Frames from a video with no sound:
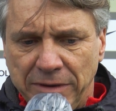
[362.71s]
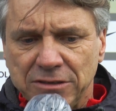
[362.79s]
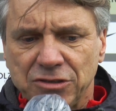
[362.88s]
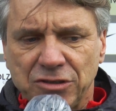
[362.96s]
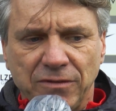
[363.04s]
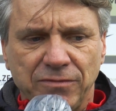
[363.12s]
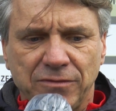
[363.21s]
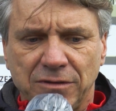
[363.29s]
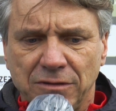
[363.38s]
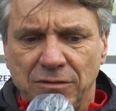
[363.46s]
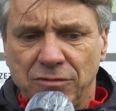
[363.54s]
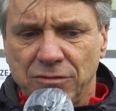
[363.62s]
Meisterschaft
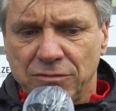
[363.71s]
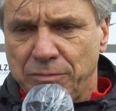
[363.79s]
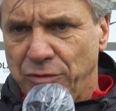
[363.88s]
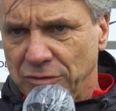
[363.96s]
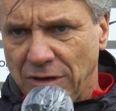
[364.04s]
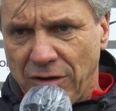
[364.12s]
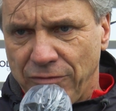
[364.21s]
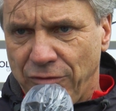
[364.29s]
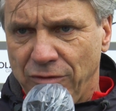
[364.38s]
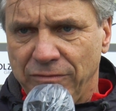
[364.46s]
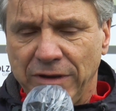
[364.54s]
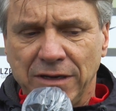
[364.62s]
äh, unsere Punkte
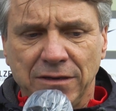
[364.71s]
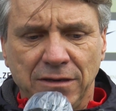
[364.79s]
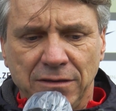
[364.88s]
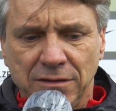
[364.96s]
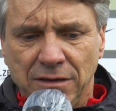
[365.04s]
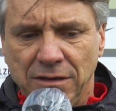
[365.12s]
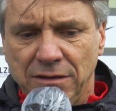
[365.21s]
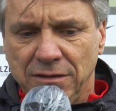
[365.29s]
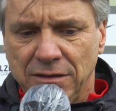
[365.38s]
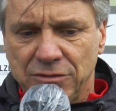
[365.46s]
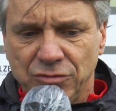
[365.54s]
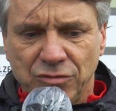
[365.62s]
aufholen werden in, in
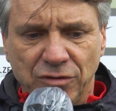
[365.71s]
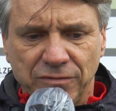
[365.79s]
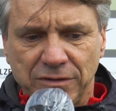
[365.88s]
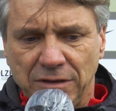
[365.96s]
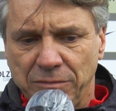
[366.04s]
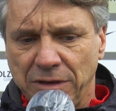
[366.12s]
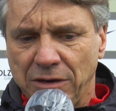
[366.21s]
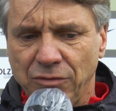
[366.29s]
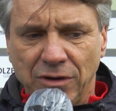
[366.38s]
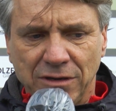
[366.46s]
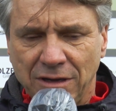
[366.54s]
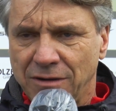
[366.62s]
der Zukunft im
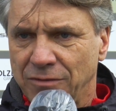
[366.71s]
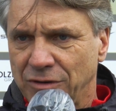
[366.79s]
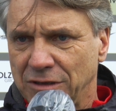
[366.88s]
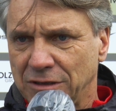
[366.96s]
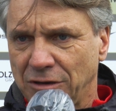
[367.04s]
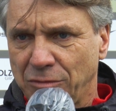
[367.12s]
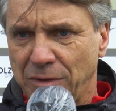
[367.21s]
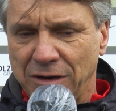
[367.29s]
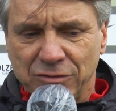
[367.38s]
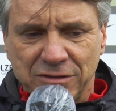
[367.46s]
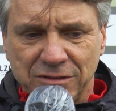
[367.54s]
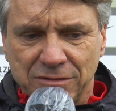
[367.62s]
Januar da wirklich dann nochmal
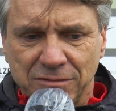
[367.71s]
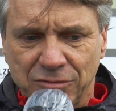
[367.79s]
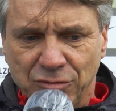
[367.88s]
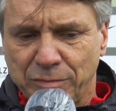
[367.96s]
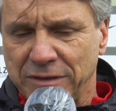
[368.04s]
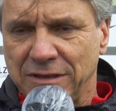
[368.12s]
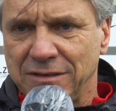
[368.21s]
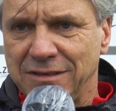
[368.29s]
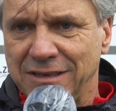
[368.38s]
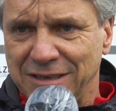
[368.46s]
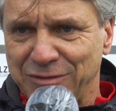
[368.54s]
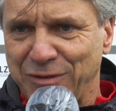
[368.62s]
uns so
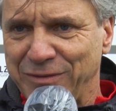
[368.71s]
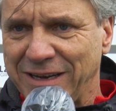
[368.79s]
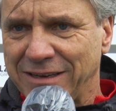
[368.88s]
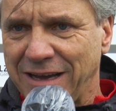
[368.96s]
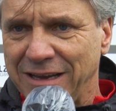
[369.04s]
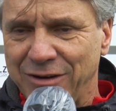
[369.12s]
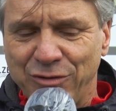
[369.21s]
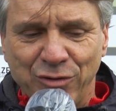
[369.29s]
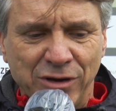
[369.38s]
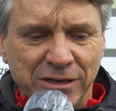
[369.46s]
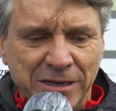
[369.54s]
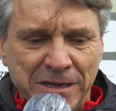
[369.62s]
präsentieren, dass wir wieder Dreier
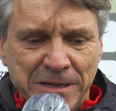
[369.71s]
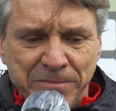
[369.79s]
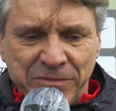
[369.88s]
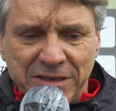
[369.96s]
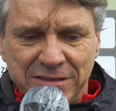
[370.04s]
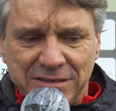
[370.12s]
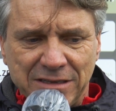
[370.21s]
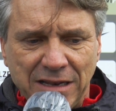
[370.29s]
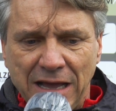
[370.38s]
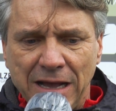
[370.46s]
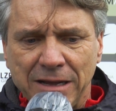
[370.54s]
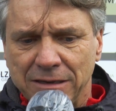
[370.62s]
holen. Das ist
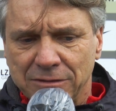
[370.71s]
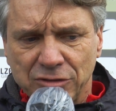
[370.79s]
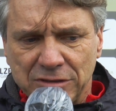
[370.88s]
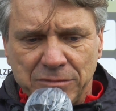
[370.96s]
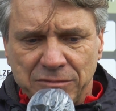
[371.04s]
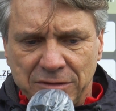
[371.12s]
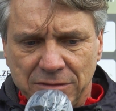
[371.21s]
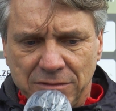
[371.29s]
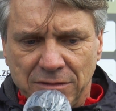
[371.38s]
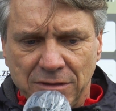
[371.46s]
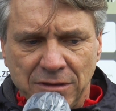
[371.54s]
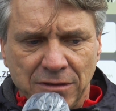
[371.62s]
klar. Trotzdem
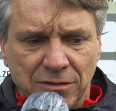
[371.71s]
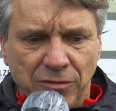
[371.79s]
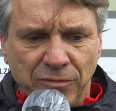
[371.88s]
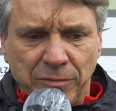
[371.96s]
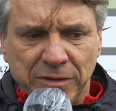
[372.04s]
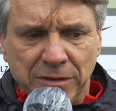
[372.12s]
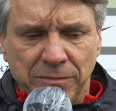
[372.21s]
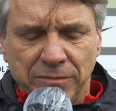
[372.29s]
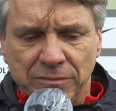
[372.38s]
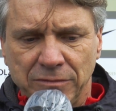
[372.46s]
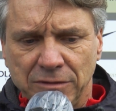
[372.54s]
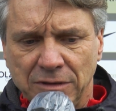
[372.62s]
äh, können wir mit
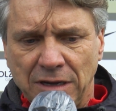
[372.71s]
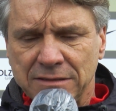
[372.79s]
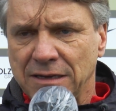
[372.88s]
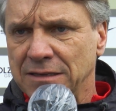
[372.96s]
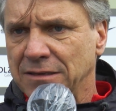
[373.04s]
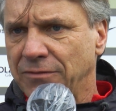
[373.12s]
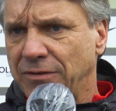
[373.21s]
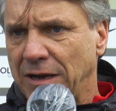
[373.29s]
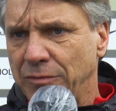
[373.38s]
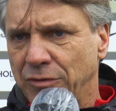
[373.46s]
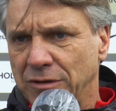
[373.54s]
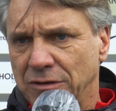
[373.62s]
einem 1-1 in
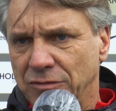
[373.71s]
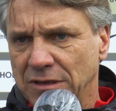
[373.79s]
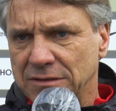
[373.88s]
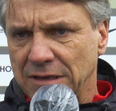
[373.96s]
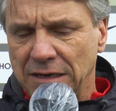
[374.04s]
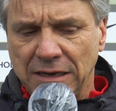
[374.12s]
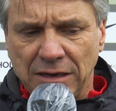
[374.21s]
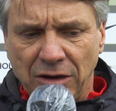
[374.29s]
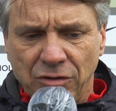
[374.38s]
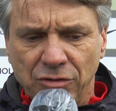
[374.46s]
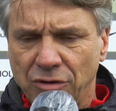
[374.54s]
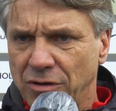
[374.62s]
Freiburg in Unterzahl dann
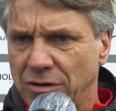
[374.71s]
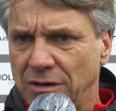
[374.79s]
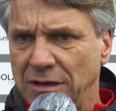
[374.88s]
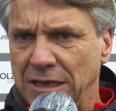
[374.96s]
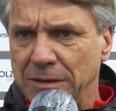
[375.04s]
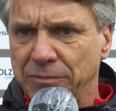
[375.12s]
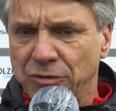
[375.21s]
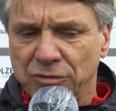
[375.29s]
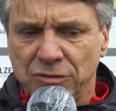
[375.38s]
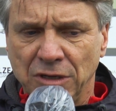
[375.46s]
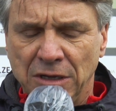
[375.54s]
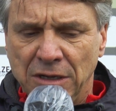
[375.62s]
auch noch leben
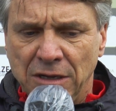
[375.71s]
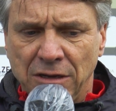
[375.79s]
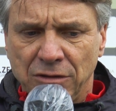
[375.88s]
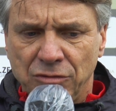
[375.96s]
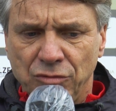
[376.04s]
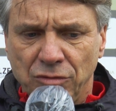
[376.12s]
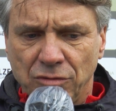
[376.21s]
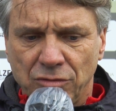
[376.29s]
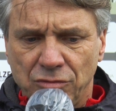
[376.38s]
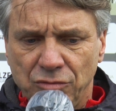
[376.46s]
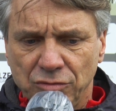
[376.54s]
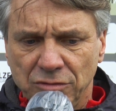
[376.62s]
und einen
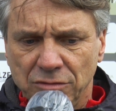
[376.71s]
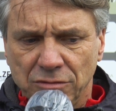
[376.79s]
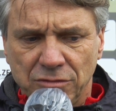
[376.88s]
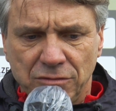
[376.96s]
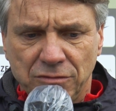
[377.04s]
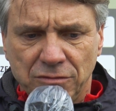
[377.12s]
guten